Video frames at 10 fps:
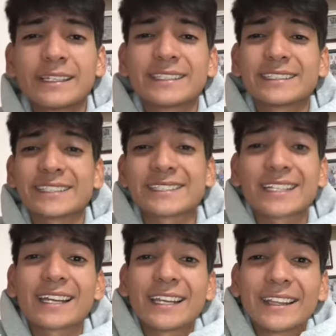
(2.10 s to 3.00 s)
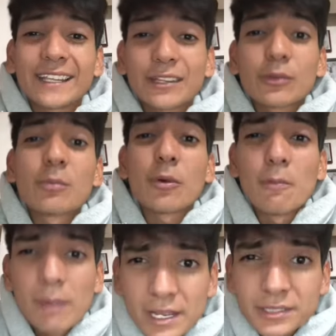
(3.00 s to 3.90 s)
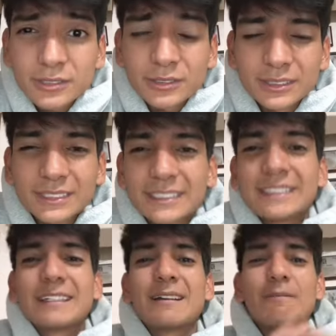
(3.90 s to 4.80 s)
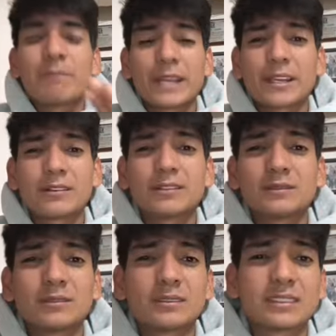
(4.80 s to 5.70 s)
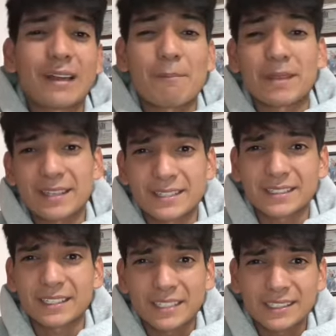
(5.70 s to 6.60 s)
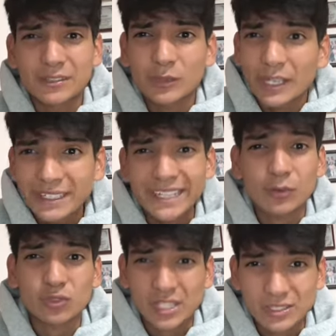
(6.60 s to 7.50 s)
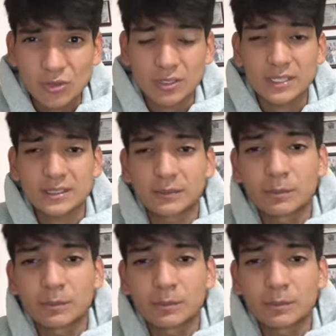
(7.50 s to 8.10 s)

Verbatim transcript: Se está calentando un bombazo, pero apenas están haciendo las negociaciones.